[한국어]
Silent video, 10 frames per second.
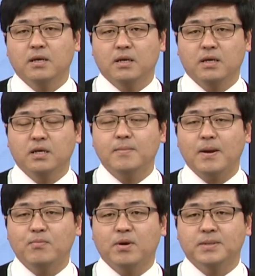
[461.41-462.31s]
어, 이걸
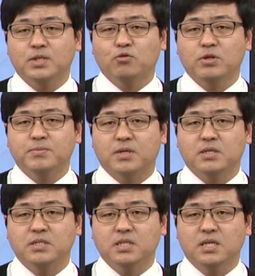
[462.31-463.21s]
발표하면서
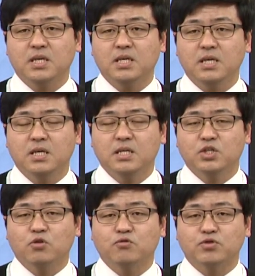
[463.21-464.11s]
독립선언식이
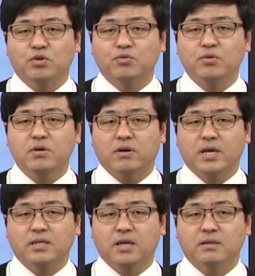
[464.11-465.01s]
전국적으로
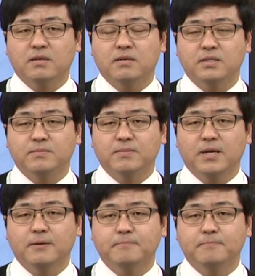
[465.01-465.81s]
거행되었던 것입니다.